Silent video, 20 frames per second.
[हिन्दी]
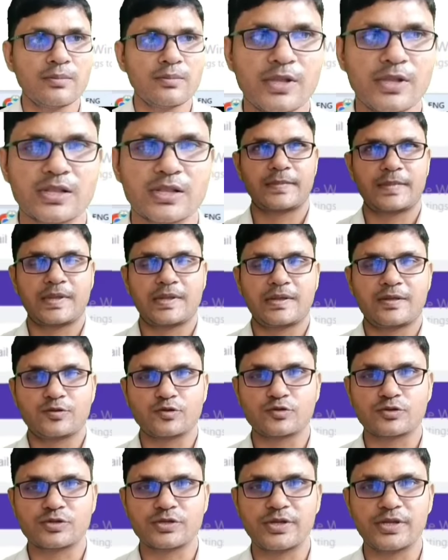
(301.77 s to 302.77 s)
मिलती है
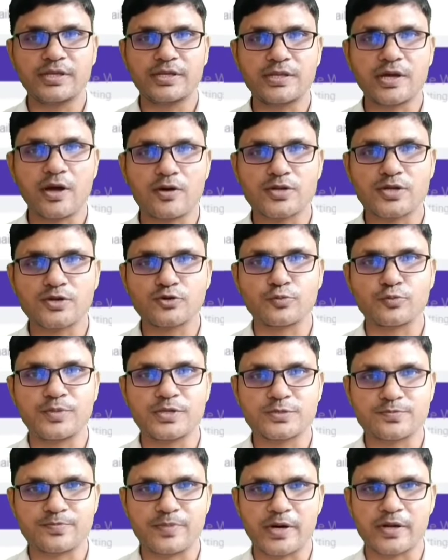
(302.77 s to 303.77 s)
तो थ्री थाउजेंड
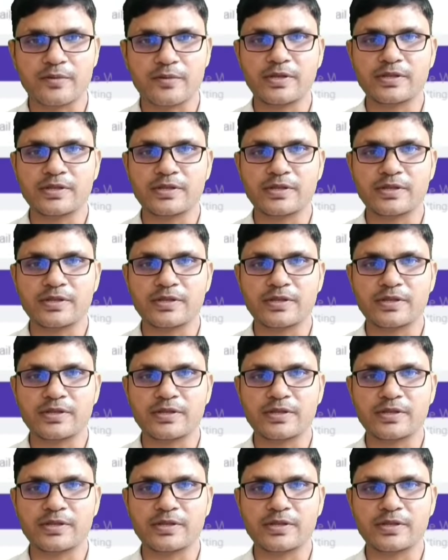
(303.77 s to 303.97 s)
रुपीज़ पर